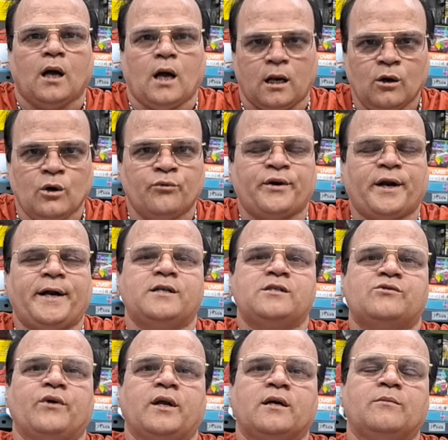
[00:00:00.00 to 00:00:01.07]
हेलो
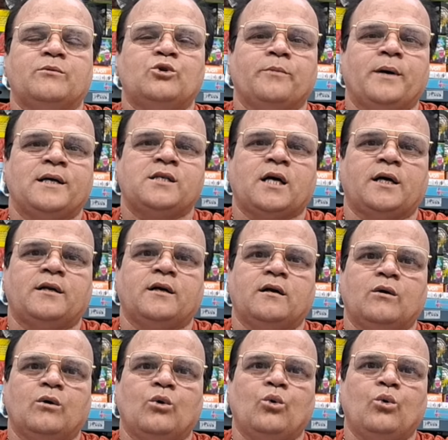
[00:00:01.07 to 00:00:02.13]
फ्रेंड्स वेलकम टू माय
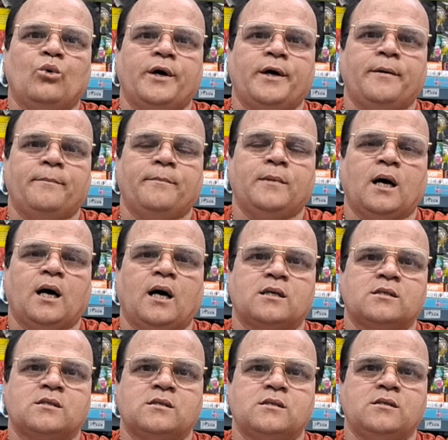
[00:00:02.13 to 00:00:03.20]
चैनल ओ एम
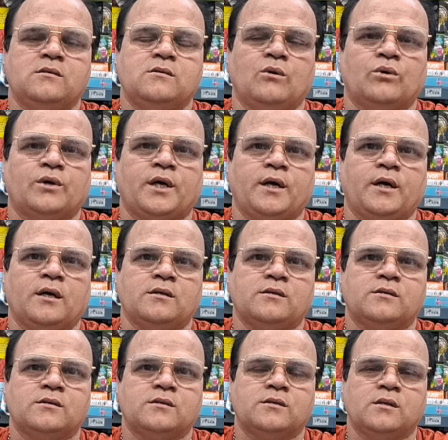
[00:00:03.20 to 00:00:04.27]
आर सी ओके
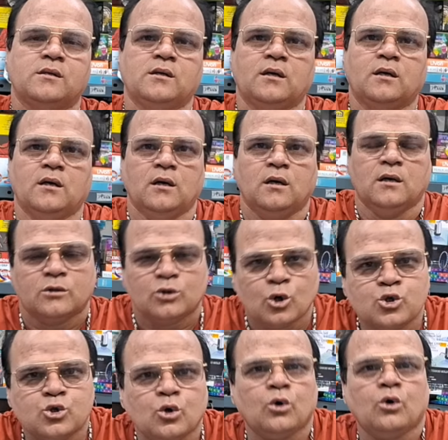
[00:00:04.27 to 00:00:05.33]

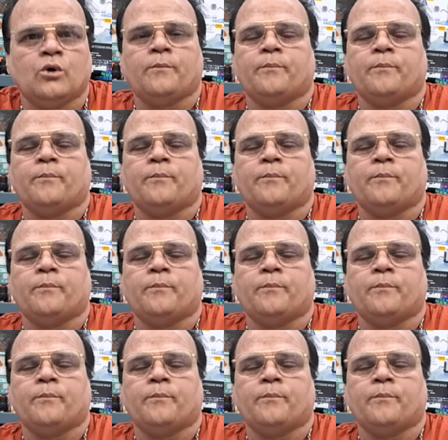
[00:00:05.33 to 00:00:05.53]
दोस्तों